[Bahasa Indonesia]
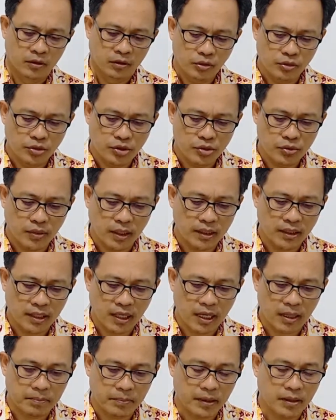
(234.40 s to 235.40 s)
Tujuannya
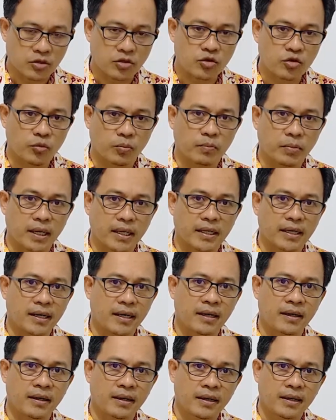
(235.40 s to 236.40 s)
apa?
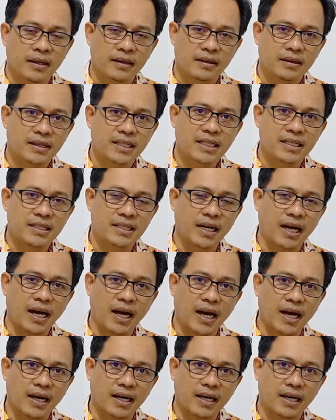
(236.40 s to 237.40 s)
Supaya tidak
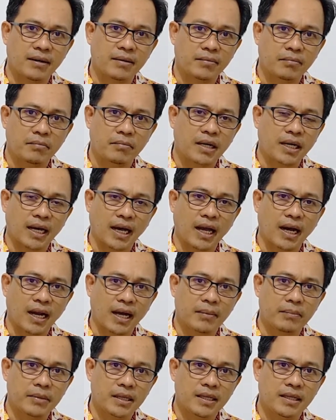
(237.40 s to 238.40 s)
akan
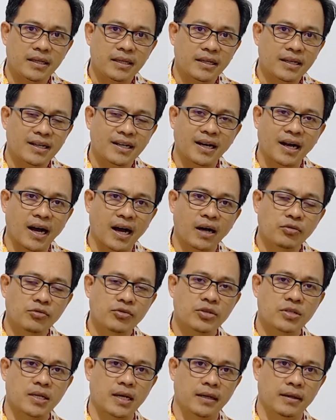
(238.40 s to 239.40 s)
mengalami
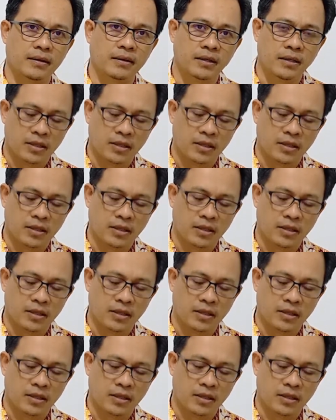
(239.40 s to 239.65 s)
kehausan